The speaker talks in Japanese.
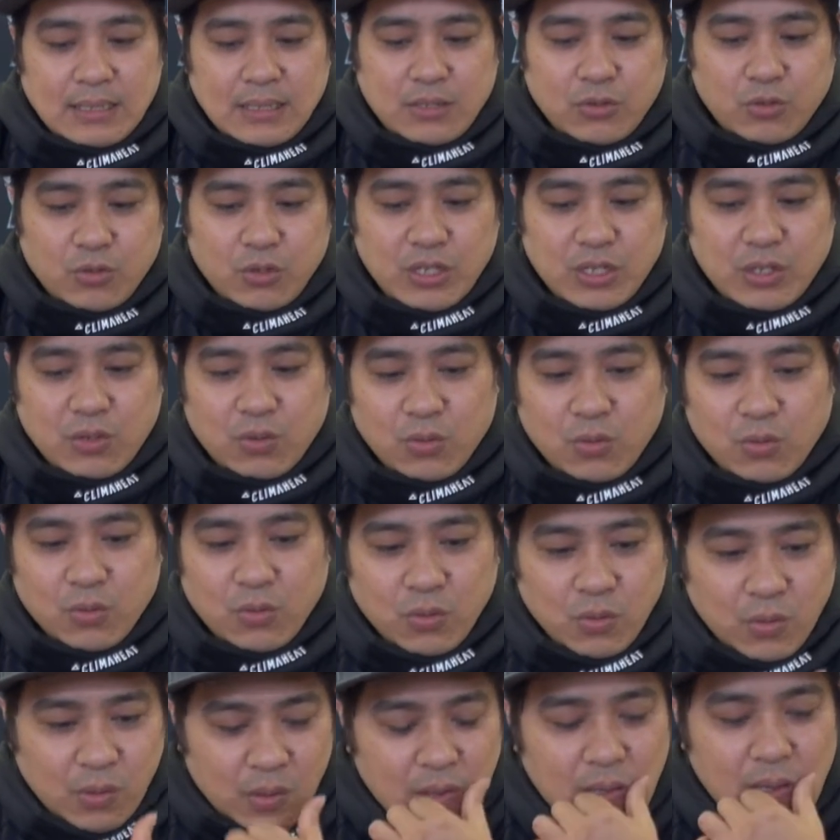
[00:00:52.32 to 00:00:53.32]
より
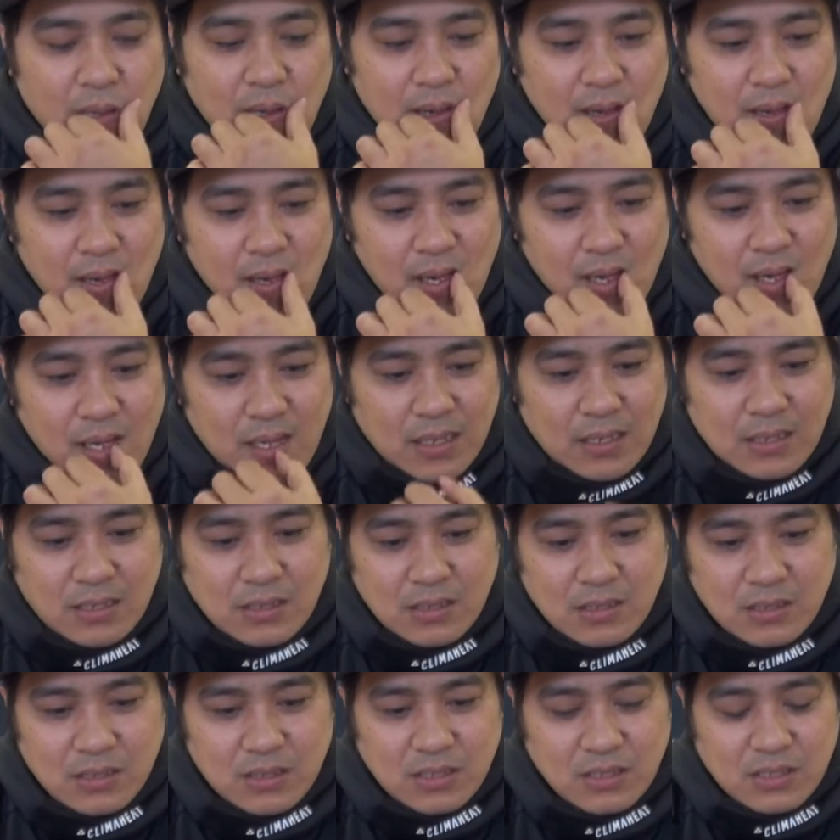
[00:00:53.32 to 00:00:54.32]
こ
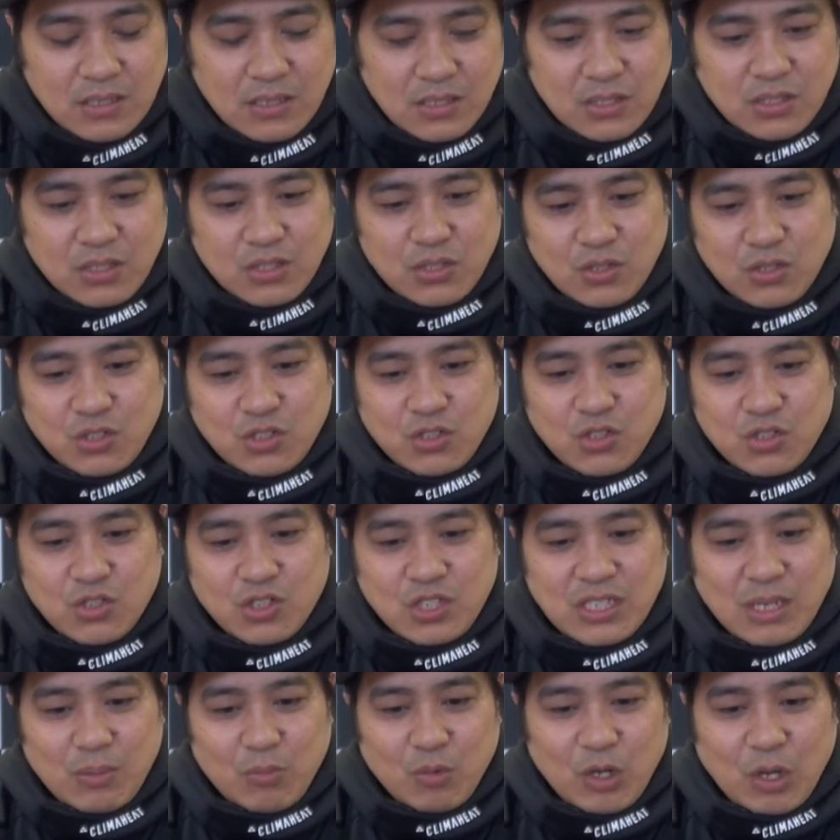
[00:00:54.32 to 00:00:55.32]
う集中
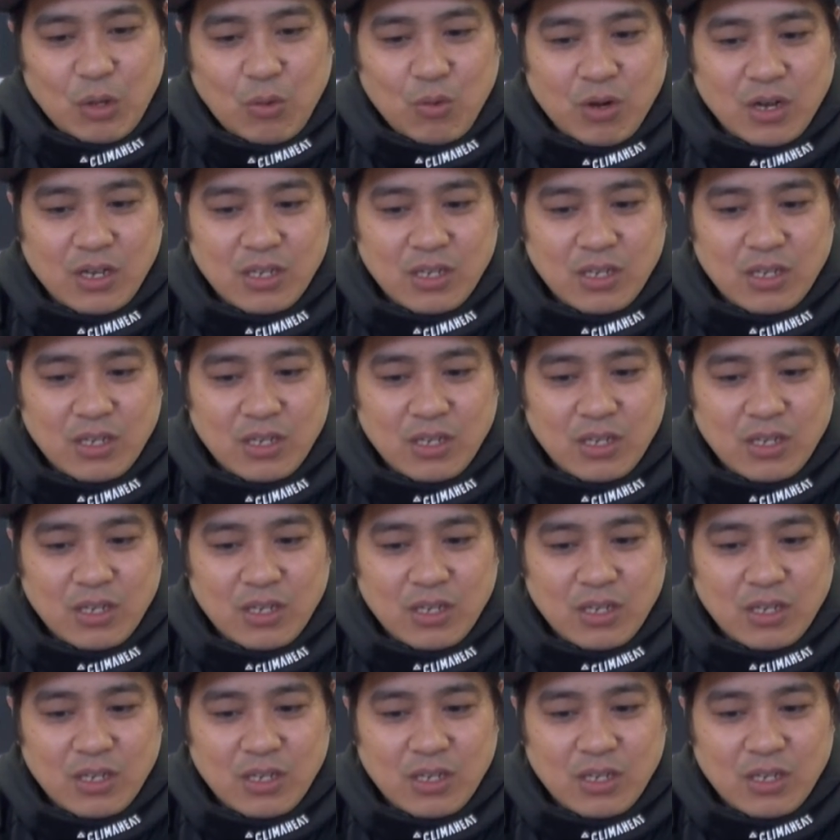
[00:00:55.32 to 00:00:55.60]
してもらおう